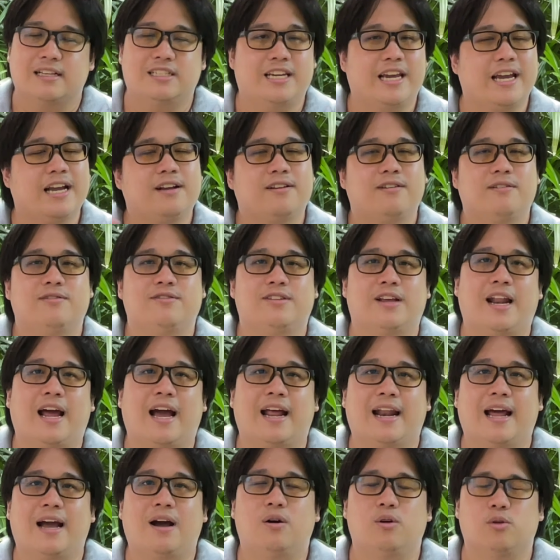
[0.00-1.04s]
เช็คส
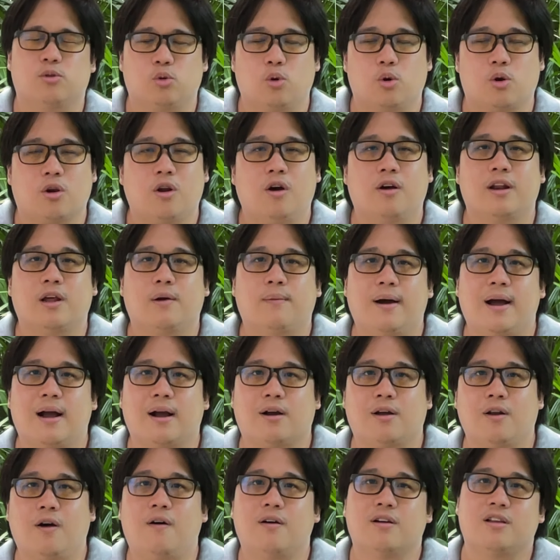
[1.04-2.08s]
ถานะของตัวกล้องได้ว่า
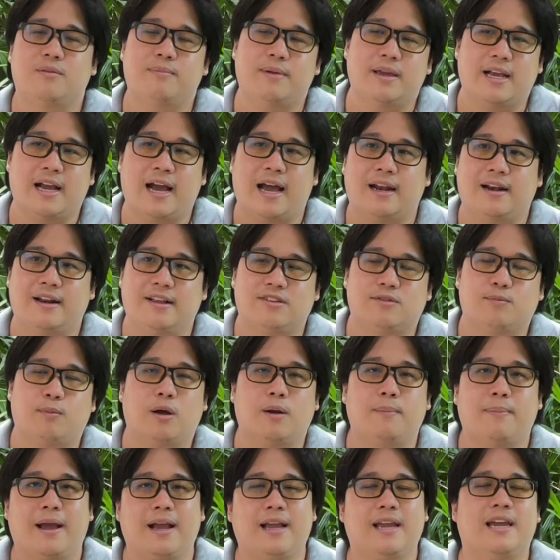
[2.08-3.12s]
กล้องยังมีการ
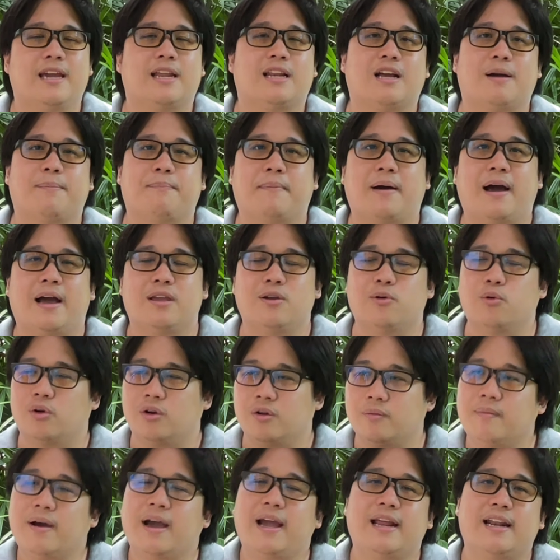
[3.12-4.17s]
response package กลับมาอยู่
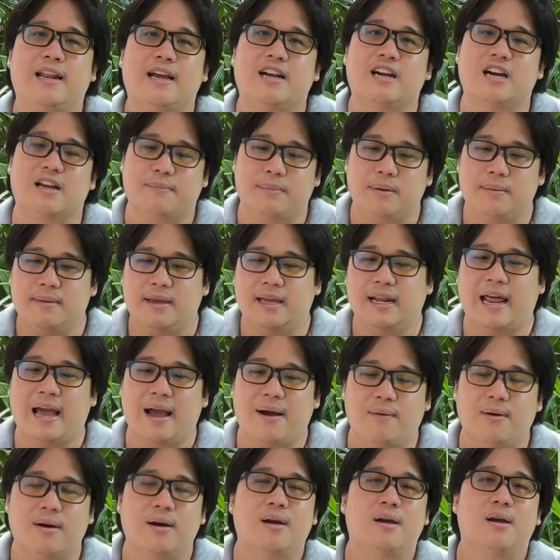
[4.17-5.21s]
หรือไม่ ถ้าเกิดไม่มีแล้
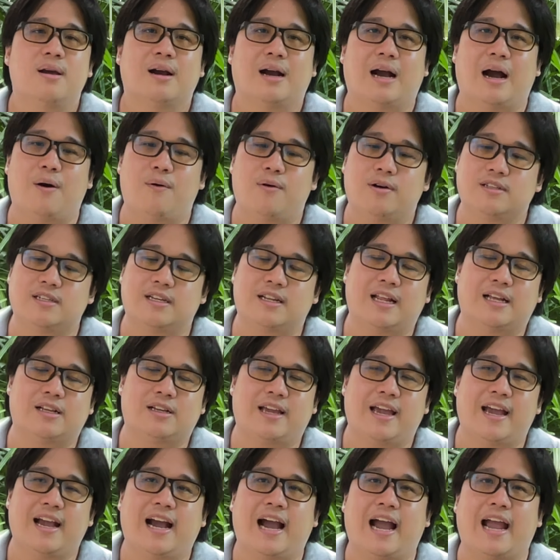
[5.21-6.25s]
วเขาก็จะ
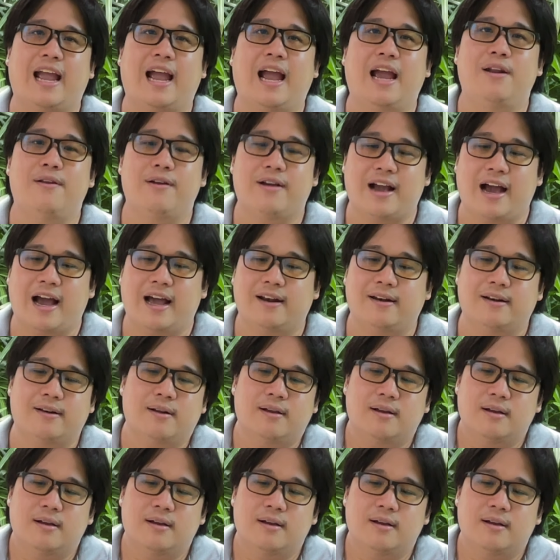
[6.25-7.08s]
แก้ไขให้โดยการ